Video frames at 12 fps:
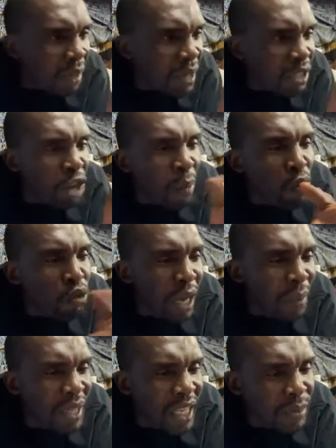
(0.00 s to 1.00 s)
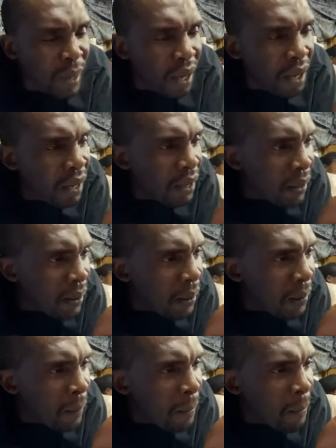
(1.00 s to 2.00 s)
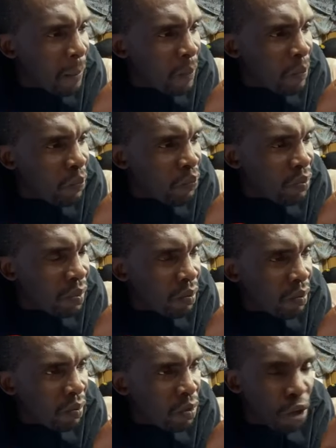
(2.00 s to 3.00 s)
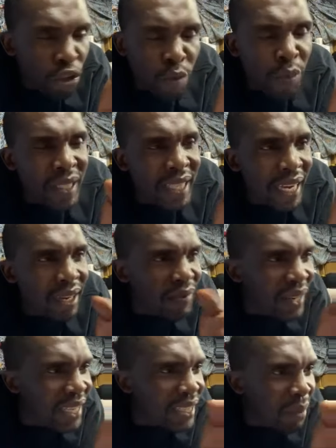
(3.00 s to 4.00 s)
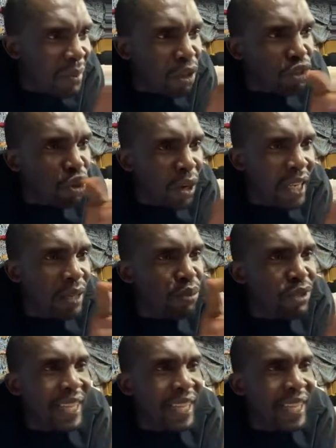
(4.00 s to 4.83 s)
amis. Tu as beaucoup d'amis, n'est-ce pas? Oui. Donc, tu peux sacrifier les amis que tu connais depuis